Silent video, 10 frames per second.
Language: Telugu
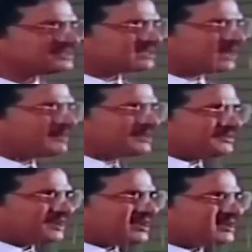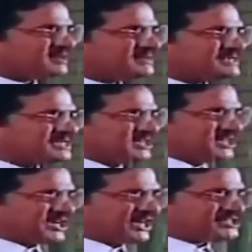కాబట్టి యువరానా ఈ
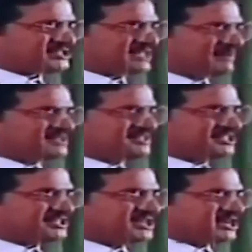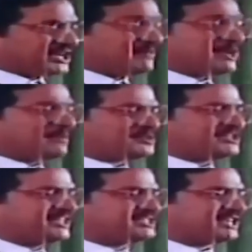కేసుకు సంబంధించి క్రిమినల్
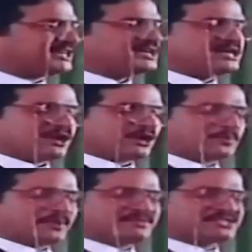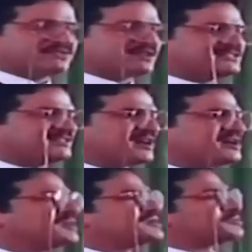ప్రొసీడింగ్స్కి నాకు పర్మిషన్
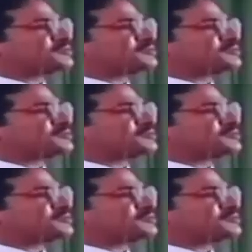ఇవ్వాల్సిందిగా